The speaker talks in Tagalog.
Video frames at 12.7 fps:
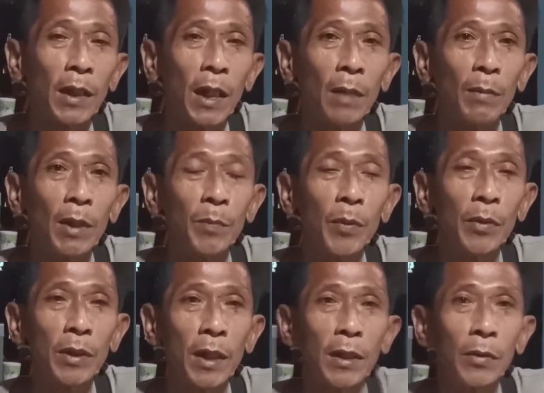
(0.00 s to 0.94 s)
salamat po
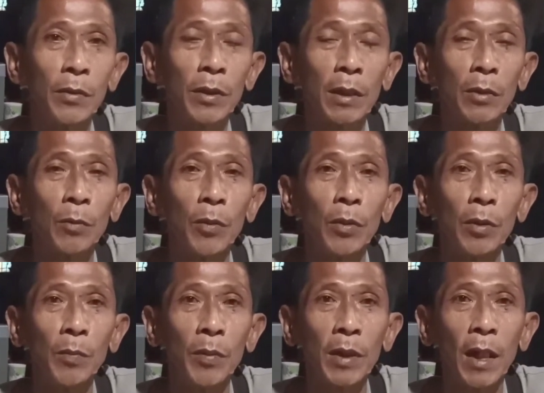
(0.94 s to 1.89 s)
sa inyo sa
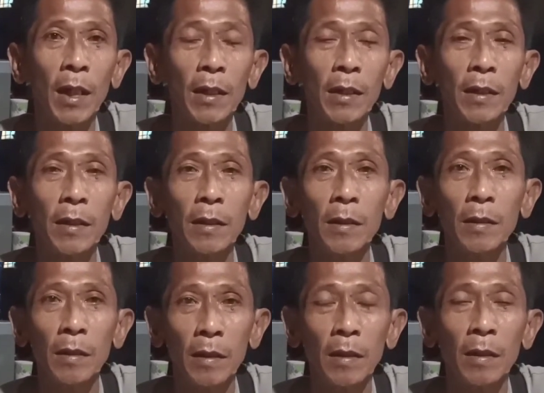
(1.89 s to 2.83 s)
tumulong po sa akin.
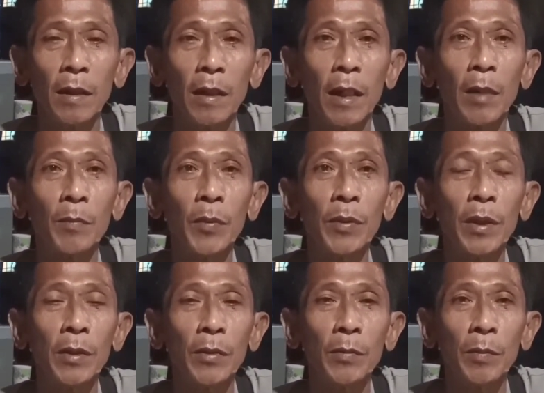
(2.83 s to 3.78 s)
Ayan po
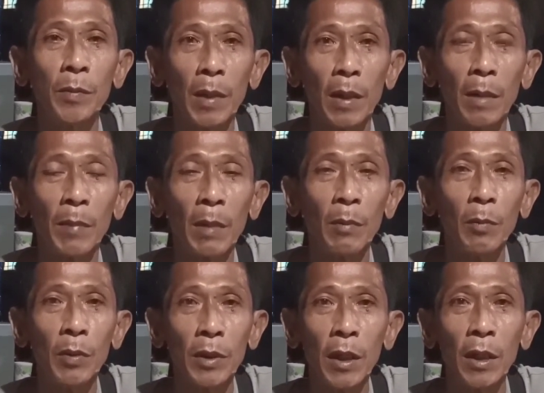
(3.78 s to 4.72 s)
ninyo,
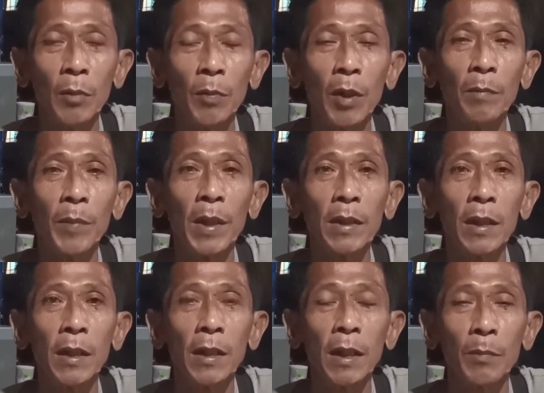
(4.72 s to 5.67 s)
pagbubutihin ko po ang
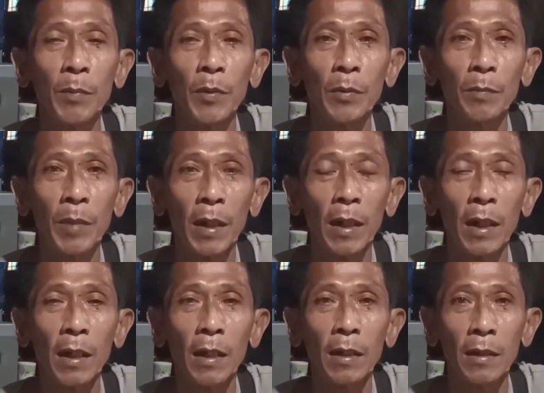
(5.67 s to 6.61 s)
pagtitinda po
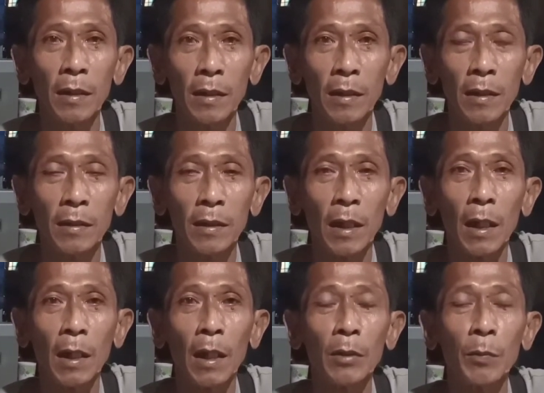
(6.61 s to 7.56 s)
para
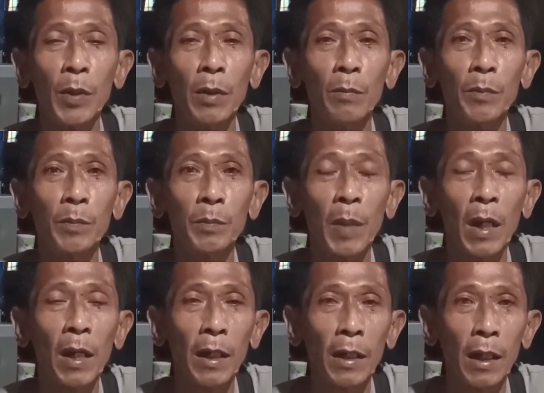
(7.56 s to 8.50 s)
sa ano po,
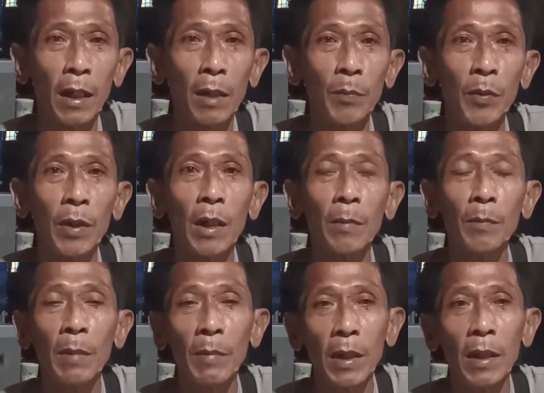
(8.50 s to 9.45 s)
pangangailangan po ng
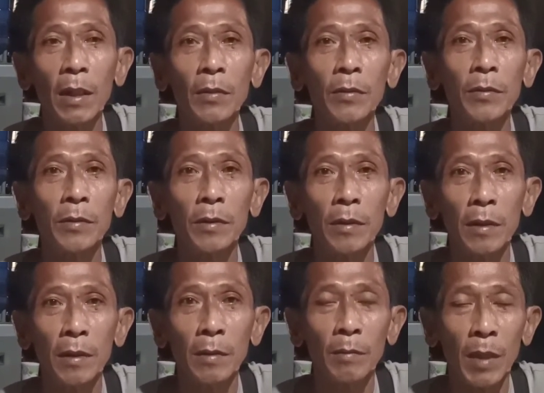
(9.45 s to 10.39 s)
pamilya ko.
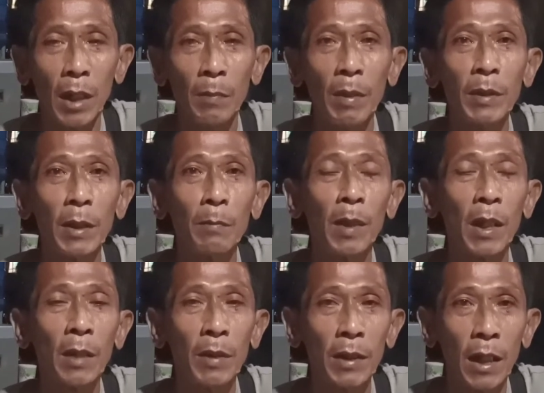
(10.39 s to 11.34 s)
Maraming sa
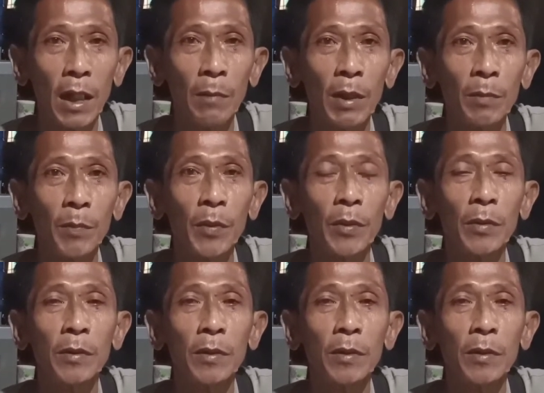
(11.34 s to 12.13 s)
maraming salamat po